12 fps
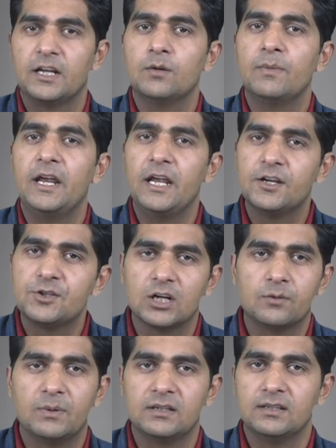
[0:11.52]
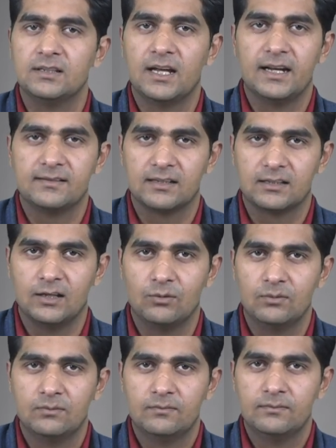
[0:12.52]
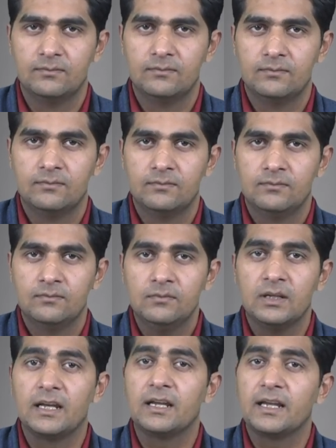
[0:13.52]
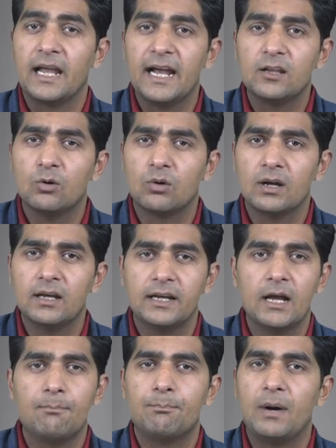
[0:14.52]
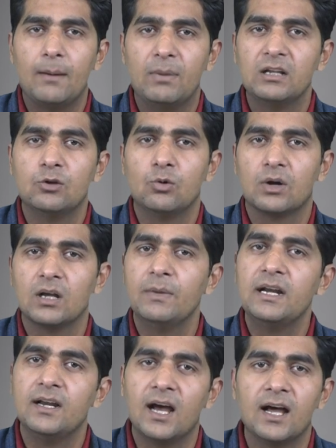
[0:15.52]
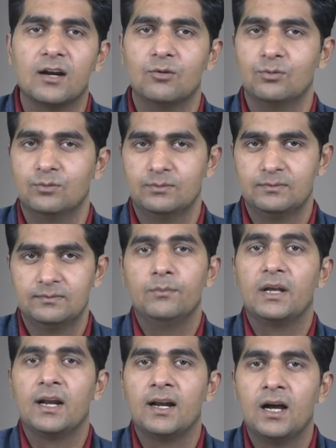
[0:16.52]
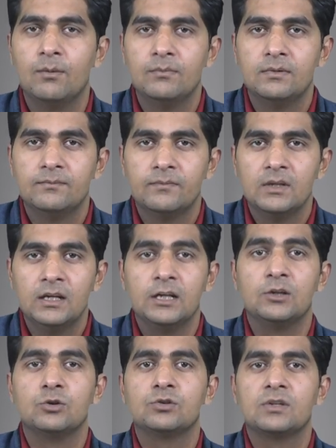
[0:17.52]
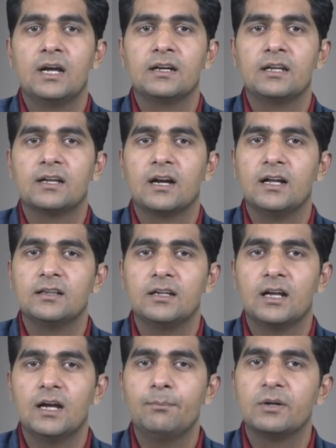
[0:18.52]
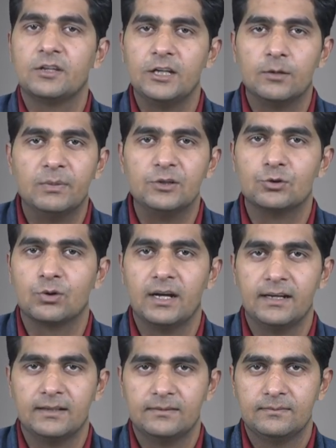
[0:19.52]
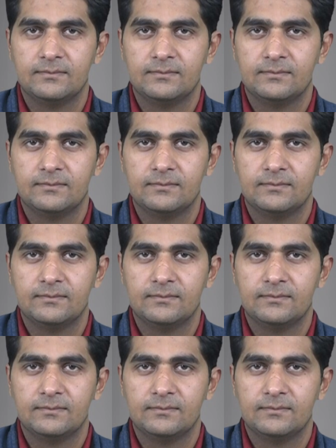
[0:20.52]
लेकिन मैं एक शर्त पर जिंदा रह सकता हूं कि कैद होकर या पाबंद होकर मैं ना रहूं मेरा नाम हिंदुस्तान की क्रांति का प्रतीक बन चुका है